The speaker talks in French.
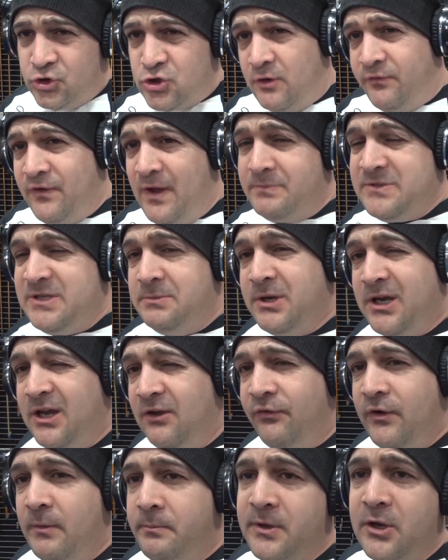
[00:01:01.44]
je te fais un petit
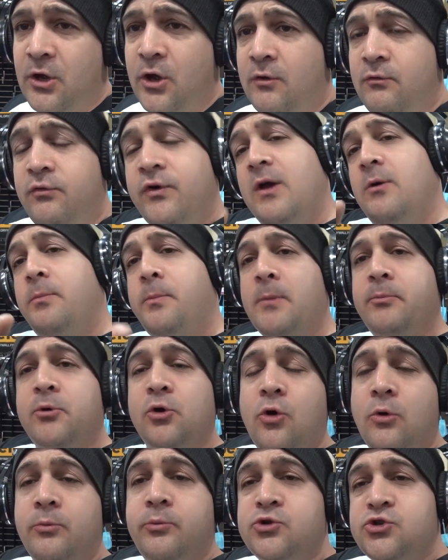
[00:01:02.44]
brief et puis ouvrez vos propres
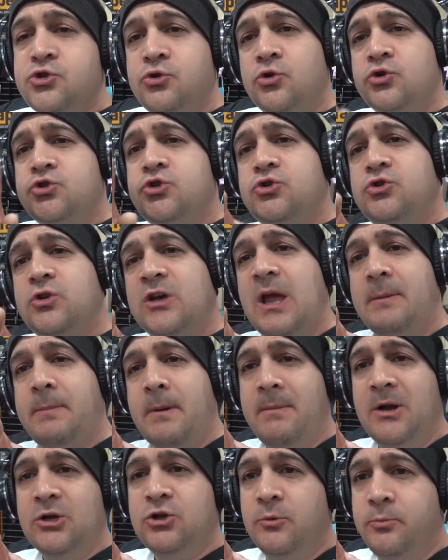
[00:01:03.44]
conclusions. Je suis sûr qu'il y a
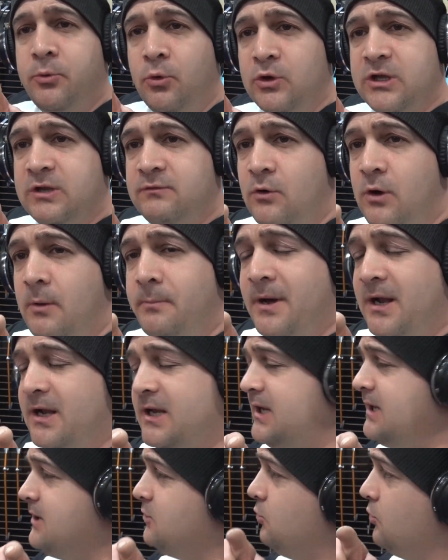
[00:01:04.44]
pas mal de pros qui vont en
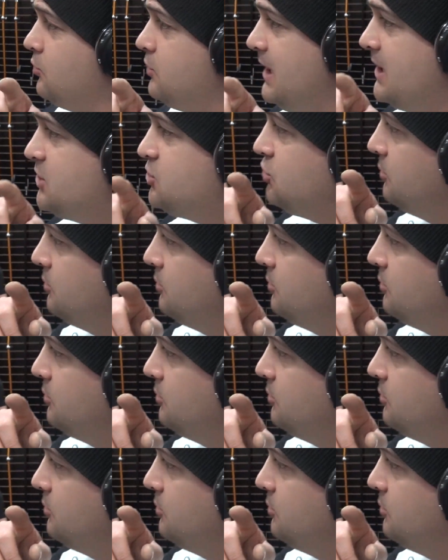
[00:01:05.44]
parler. Donc là je